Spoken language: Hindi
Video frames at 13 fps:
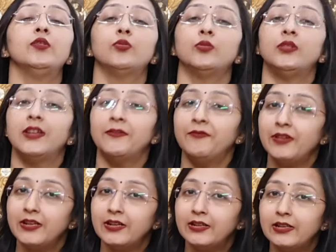तो
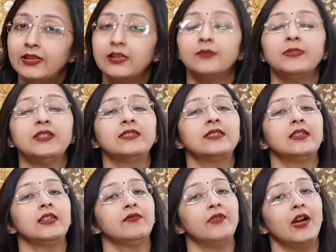डेफ़िनेटली हमें इसे
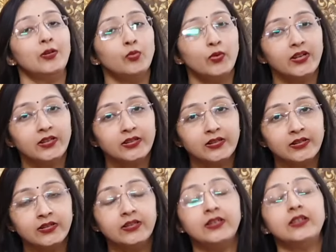इवालुएट
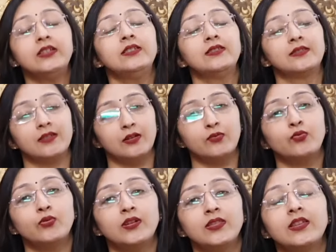करने की
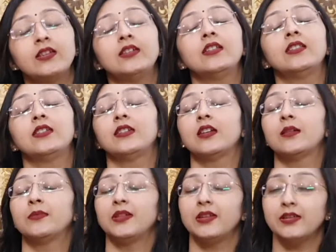ज़रूरत है यानी कि
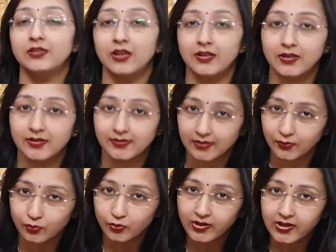हमें ये जानना
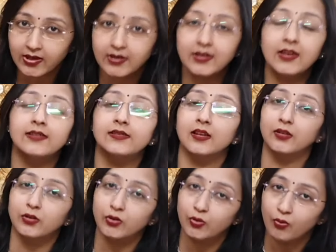ज़रूरी है कि ऐसा
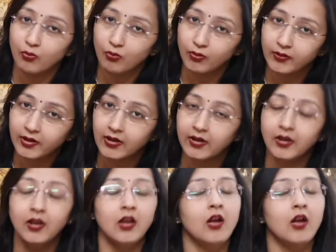क्यों हो रहा है